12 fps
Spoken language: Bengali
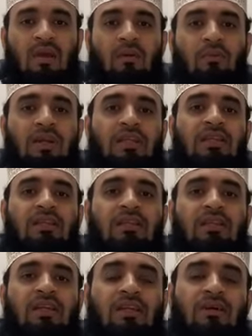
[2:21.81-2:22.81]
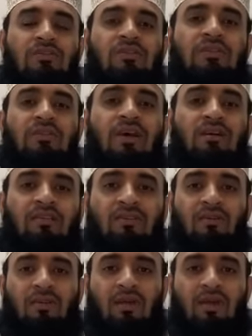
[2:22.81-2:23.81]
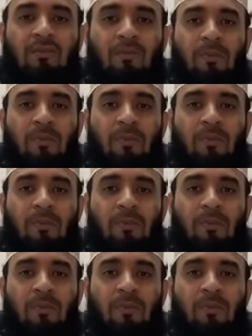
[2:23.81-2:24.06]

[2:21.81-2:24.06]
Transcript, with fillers: এবং ঈদের দিন এটা হচ্ছে ফাতুল্লাহ